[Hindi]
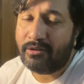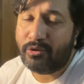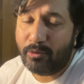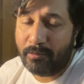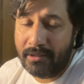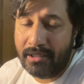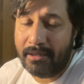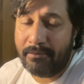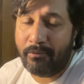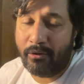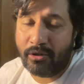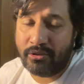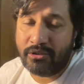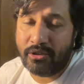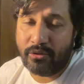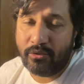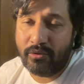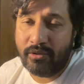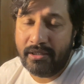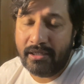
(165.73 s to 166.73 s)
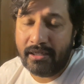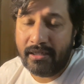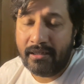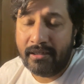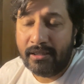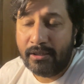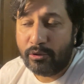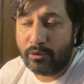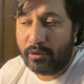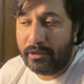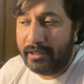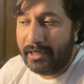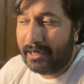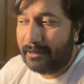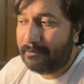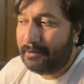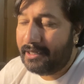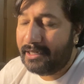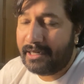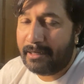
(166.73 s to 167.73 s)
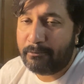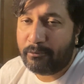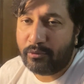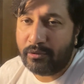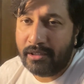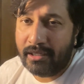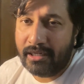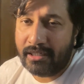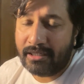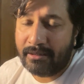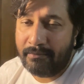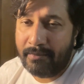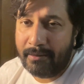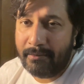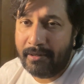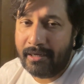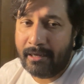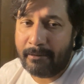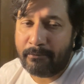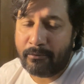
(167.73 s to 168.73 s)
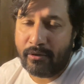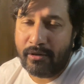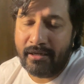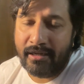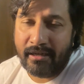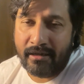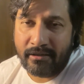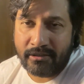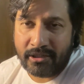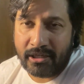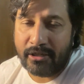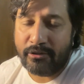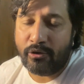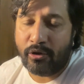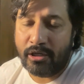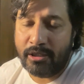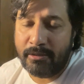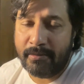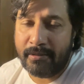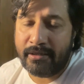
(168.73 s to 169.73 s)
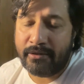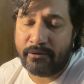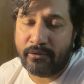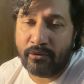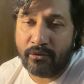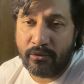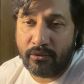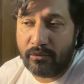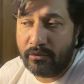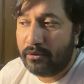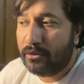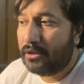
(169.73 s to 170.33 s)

तो भैया बहुत ज़रूरी है तो ये अपडेट आपको देना था मे भी आपके लिए शायद नॉलेबल रो हो